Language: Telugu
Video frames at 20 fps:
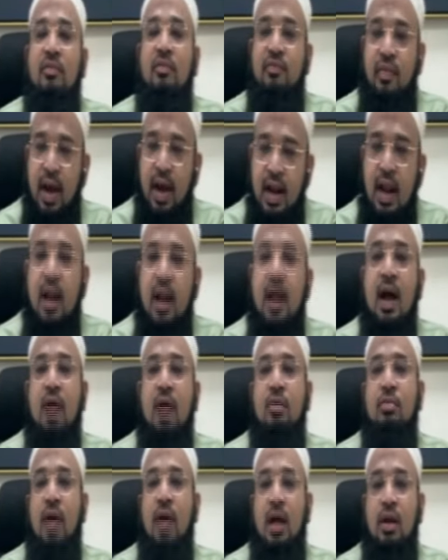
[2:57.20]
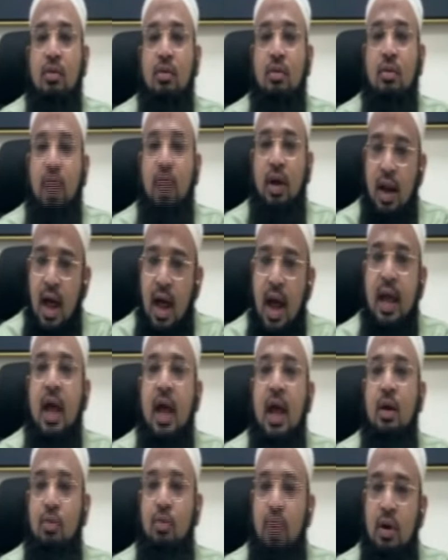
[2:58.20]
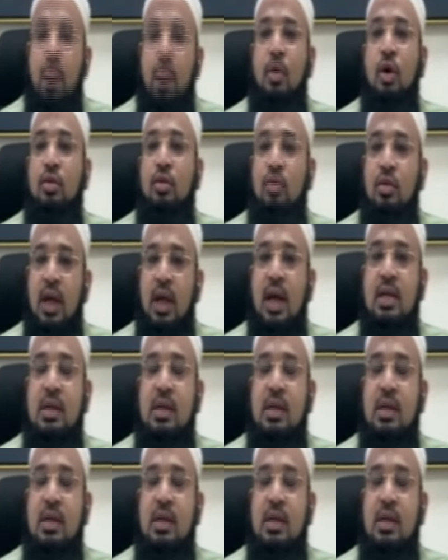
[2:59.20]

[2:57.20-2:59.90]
ఫైనల్ గా కూడాను ఇలాగే ఉండబోతుంది అని